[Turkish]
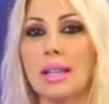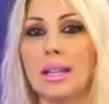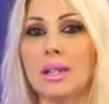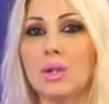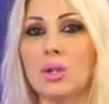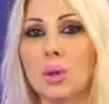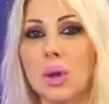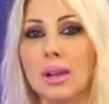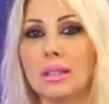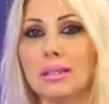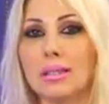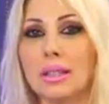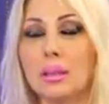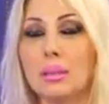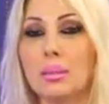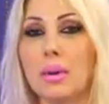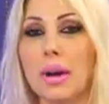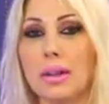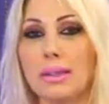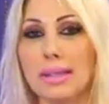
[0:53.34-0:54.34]
şu
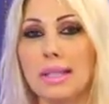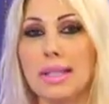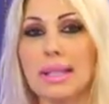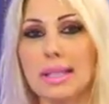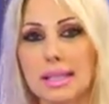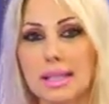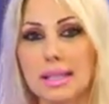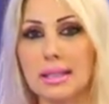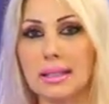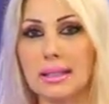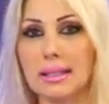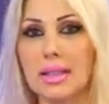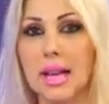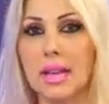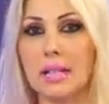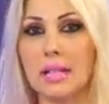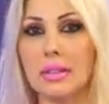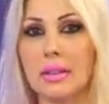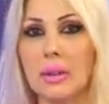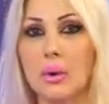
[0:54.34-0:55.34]
anda bazı
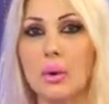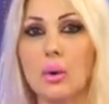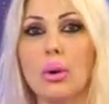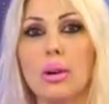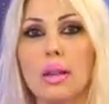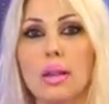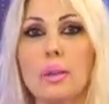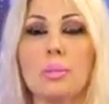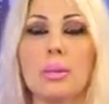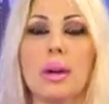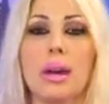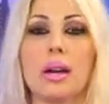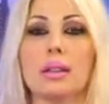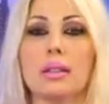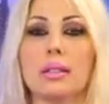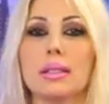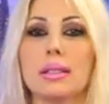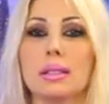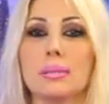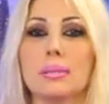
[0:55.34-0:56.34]
eksikliklerle ve o
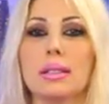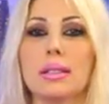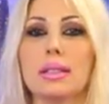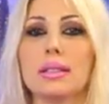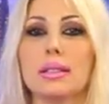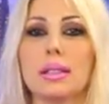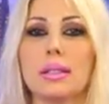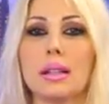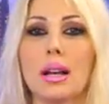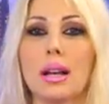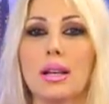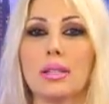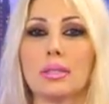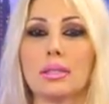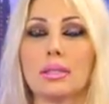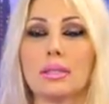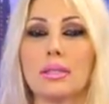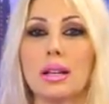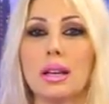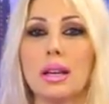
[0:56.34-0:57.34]
emperyalizmin etkisi
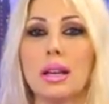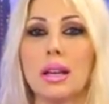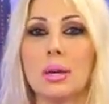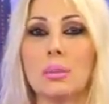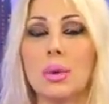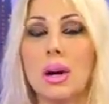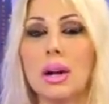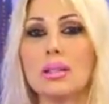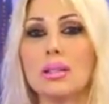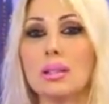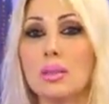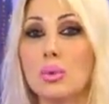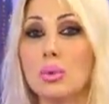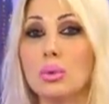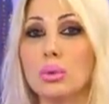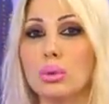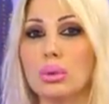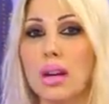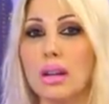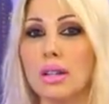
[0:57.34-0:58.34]
altında bazı
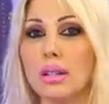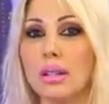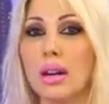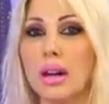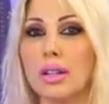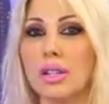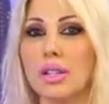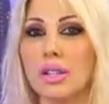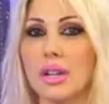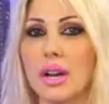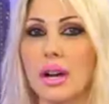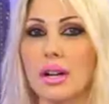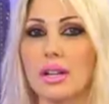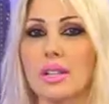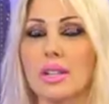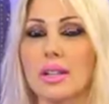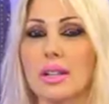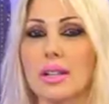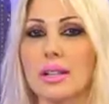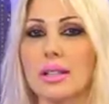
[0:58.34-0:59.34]
zorluklarla karşı
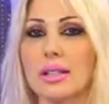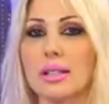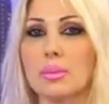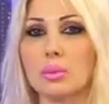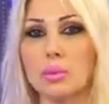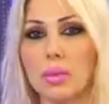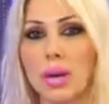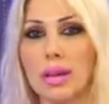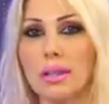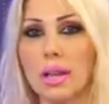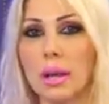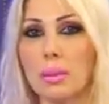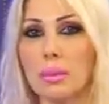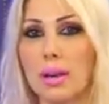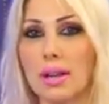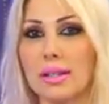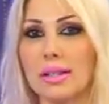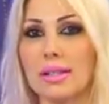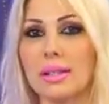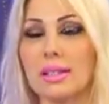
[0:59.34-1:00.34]
karşıyayız. Bunlardan
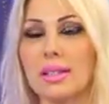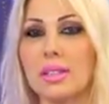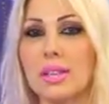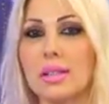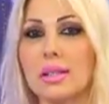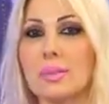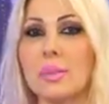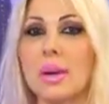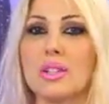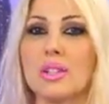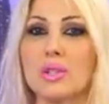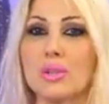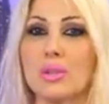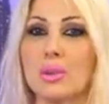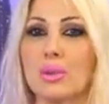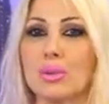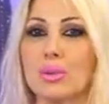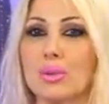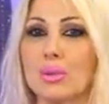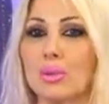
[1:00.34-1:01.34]
bahsedeceğiz.
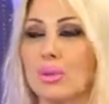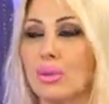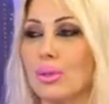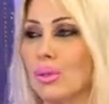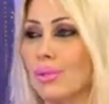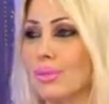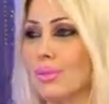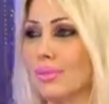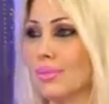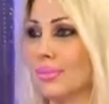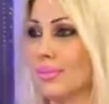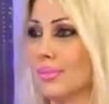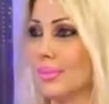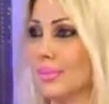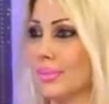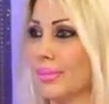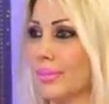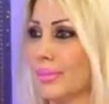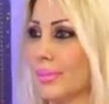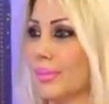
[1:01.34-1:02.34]
Başlıyoruz.
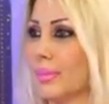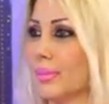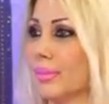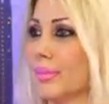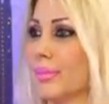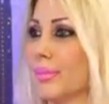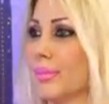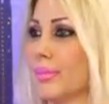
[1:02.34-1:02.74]
Ee,